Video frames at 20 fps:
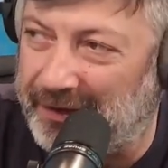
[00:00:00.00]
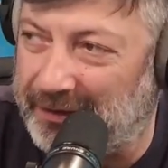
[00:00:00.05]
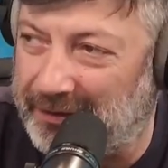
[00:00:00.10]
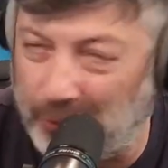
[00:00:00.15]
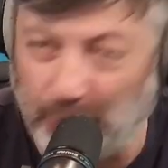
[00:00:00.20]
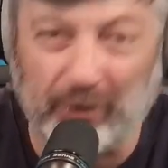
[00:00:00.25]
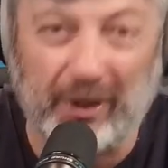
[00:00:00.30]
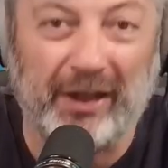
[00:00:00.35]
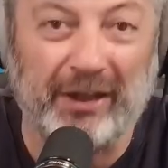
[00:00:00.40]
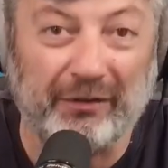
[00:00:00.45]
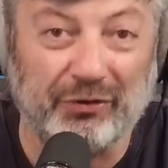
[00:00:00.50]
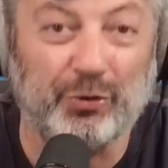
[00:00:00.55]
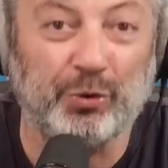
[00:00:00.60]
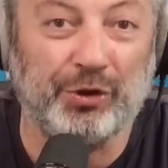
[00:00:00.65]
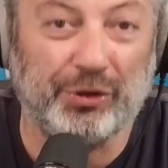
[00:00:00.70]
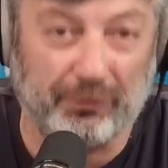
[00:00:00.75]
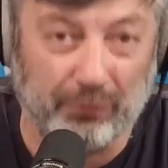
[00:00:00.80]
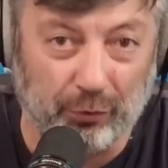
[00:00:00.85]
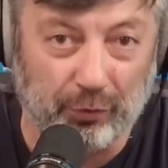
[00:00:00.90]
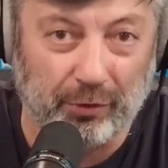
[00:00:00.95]
Он для этого
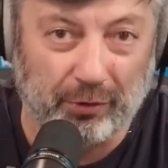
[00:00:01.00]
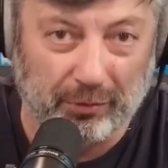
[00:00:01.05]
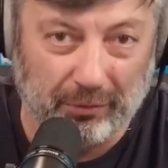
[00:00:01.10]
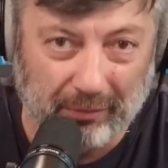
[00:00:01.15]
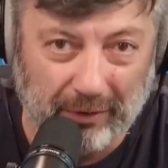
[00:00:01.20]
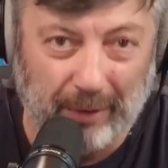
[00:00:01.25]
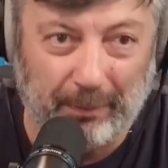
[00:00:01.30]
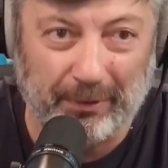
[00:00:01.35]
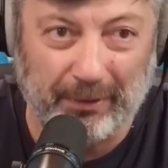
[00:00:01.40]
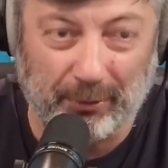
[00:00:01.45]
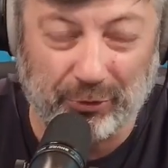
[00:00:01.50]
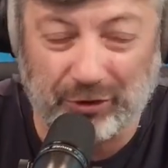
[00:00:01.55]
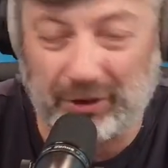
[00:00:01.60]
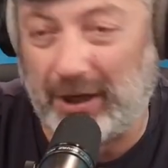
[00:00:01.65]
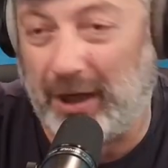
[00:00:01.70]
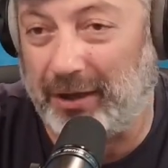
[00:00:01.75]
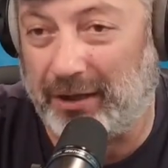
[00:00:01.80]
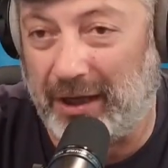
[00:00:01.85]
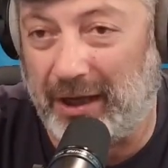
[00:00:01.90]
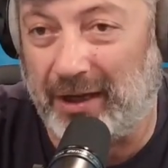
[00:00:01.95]
существует, да, потому
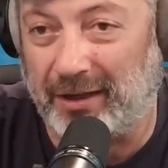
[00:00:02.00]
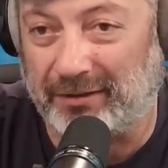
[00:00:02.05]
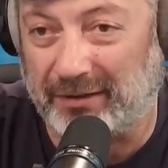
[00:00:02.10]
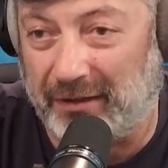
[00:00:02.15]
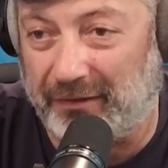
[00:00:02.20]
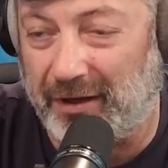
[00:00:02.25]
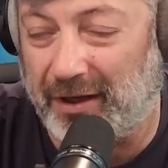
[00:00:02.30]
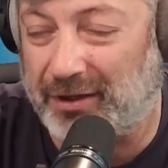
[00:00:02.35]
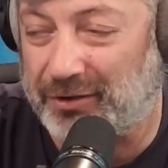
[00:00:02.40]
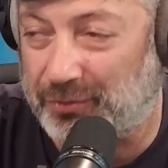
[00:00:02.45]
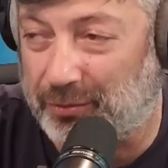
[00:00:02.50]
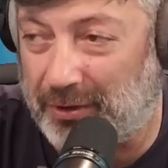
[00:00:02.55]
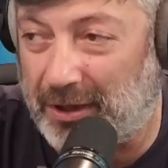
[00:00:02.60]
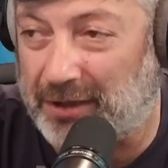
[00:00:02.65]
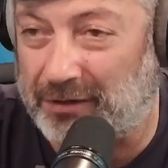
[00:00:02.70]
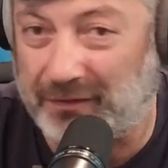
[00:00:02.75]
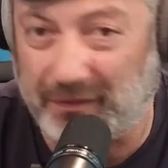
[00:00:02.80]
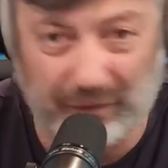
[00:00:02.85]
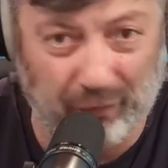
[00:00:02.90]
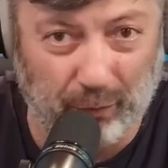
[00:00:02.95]
что когда глава
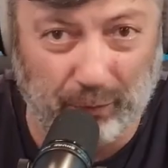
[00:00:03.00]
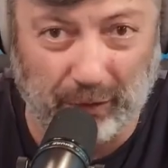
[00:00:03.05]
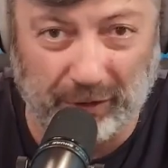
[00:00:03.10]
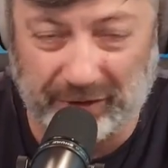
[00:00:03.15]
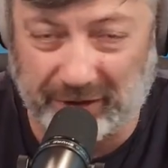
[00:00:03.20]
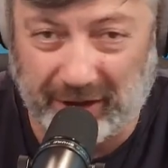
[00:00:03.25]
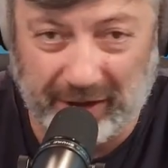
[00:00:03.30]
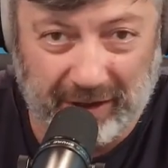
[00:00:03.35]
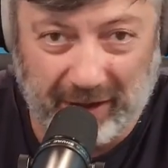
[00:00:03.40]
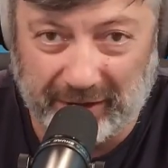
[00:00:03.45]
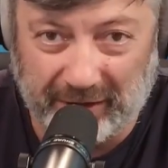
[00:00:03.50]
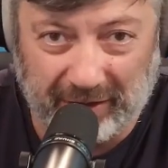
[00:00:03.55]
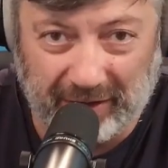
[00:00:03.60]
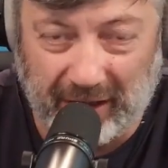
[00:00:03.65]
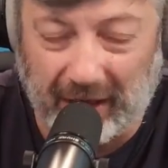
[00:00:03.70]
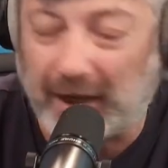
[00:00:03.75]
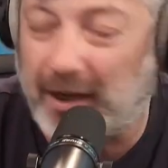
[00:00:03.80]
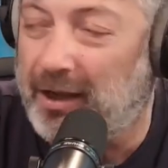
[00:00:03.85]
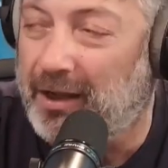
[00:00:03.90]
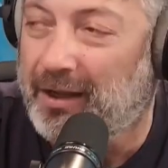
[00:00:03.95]
государства, в любой стране
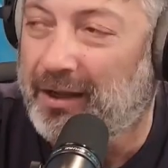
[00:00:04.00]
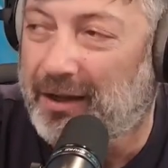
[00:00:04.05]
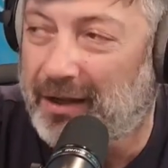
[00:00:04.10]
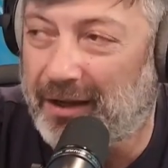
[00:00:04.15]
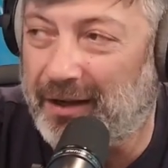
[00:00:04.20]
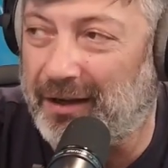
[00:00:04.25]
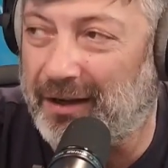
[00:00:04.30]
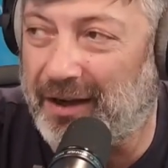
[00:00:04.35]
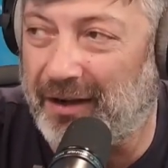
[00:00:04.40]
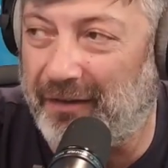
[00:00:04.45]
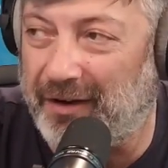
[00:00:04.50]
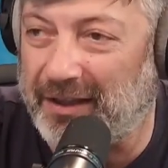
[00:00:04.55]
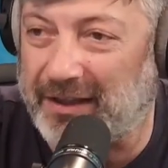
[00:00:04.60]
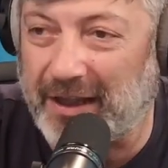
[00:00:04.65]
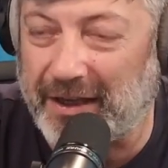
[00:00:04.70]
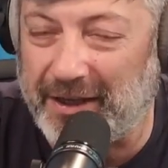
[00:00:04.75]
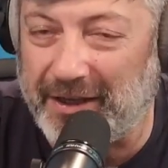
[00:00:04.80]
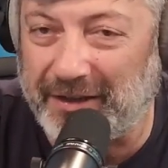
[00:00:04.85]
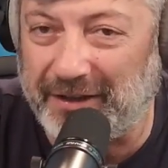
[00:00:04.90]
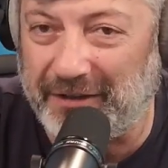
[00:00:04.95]
это так, Э,
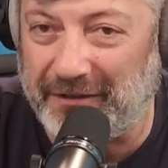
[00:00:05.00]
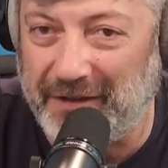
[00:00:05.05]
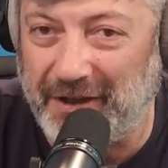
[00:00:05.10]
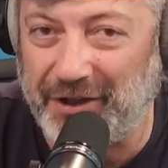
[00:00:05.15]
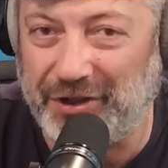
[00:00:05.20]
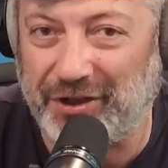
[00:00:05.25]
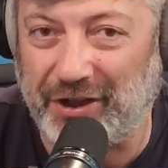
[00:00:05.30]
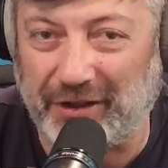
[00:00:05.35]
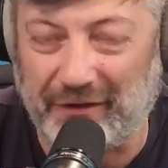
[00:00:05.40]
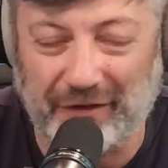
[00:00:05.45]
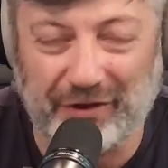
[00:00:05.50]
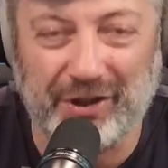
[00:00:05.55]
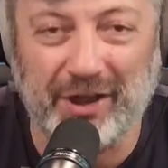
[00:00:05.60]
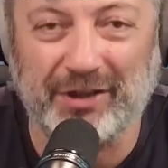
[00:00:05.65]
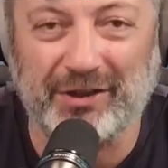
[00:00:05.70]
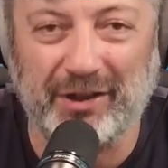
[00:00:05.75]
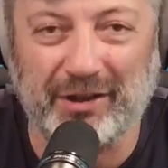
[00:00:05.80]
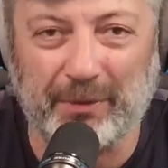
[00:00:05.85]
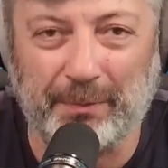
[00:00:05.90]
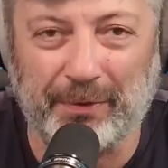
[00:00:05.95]
говорит какие-то вещи,
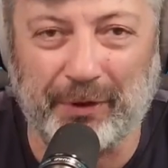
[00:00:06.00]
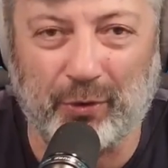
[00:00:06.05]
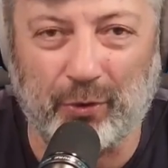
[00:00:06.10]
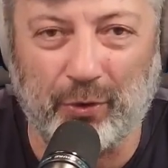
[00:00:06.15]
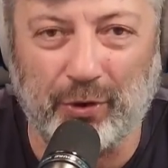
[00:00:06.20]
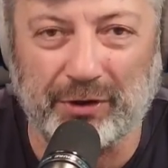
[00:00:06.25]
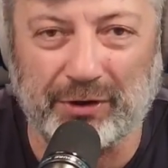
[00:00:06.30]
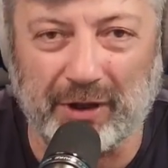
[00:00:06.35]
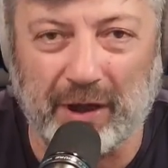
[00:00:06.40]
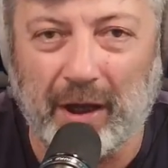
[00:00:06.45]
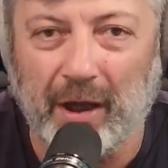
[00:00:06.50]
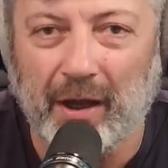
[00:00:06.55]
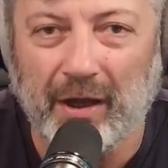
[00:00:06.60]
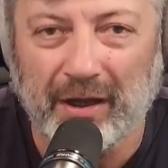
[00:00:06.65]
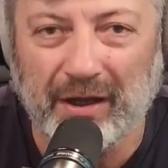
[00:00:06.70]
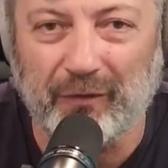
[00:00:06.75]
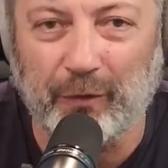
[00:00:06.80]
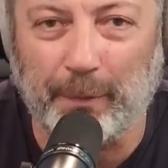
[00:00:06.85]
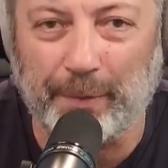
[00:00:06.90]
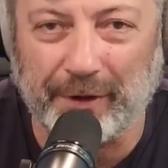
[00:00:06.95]
отвечать за это приходится
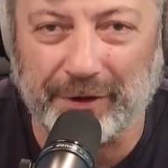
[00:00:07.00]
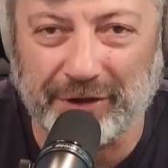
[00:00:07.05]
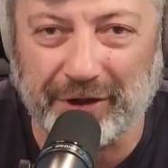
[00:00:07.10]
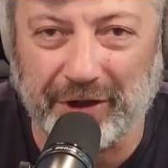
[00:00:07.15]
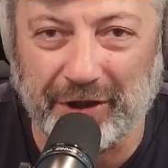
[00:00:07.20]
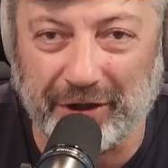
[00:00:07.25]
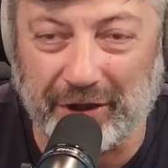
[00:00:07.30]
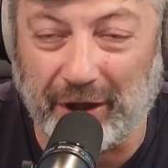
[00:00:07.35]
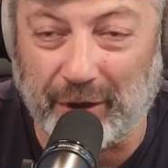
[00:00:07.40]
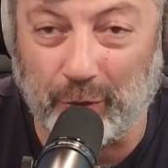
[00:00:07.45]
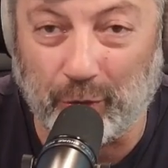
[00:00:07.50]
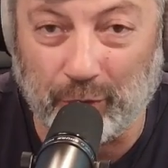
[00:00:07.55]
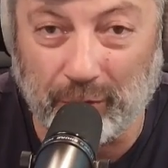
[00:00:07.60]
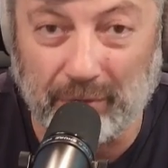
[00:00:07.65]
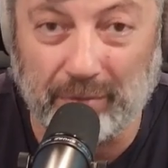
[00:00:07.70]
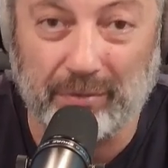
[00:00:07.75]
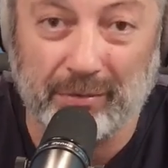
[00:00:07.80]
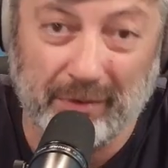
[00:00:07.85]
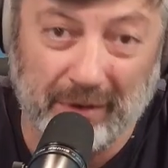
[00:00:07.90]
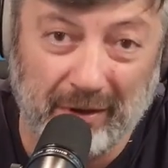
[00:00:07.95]
его
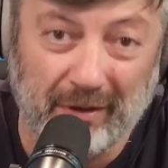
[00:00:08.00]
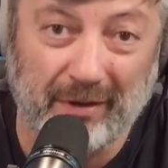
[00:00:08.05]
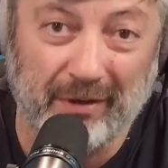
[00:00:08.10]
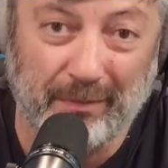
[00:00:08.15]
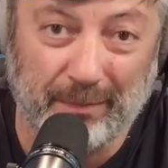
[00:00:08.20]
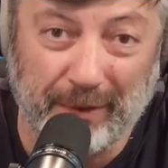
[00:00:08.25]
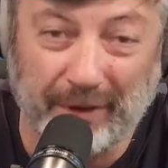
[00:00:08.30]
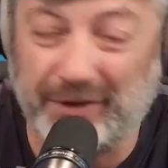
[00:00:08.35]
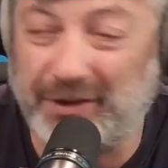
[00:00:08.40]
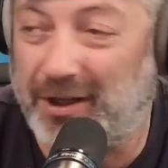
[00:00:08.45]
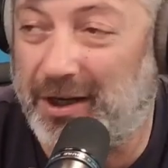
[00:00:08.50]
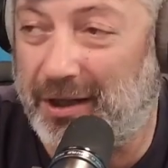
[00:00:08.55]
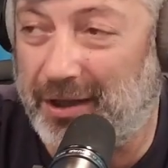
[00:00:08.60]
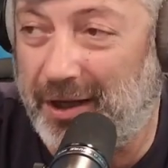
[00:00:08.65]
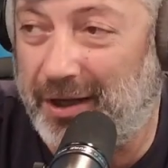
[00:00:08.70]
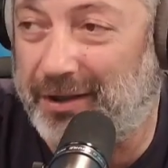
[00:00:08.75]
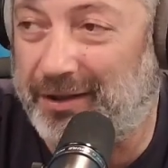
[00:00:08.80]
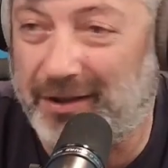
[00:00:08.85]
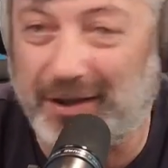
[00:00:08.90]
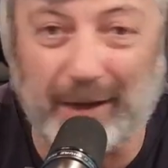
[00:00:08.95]
пресс-секретарю. И
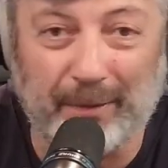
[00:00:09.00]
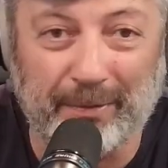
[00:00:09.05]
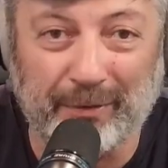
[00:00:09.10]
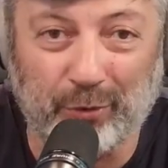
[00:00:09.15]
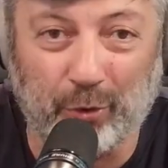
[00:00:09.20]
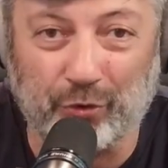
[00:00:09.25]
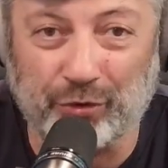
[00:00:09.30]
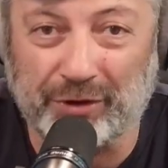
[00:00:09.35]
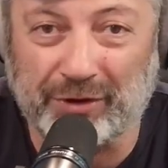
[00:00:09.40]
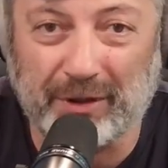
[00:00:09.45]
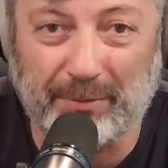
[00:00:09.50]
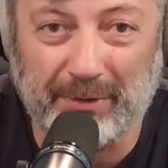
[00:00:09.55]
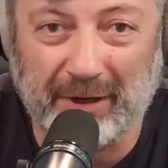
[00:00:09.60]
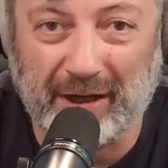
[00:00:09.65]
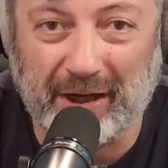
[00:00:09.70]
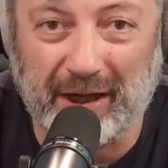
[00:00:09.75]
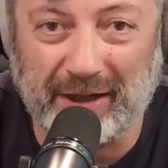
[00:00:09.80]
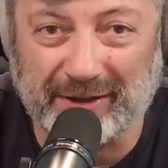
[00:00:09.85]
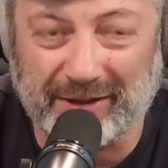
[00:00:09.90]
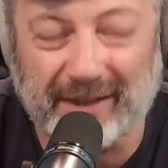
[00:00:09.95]
пресс-секретарь это как бы должность
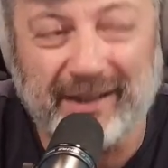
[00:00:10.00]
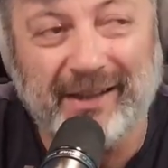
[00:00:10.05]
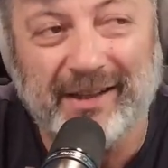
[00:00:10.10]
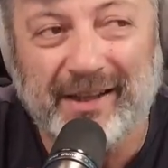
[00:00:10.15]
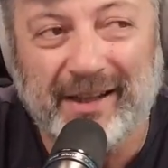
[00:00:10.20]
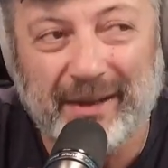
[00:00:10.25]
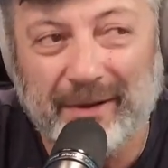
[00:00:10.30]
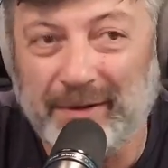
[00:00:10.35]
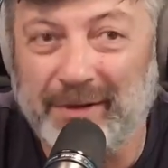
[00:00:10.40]
камикадзе.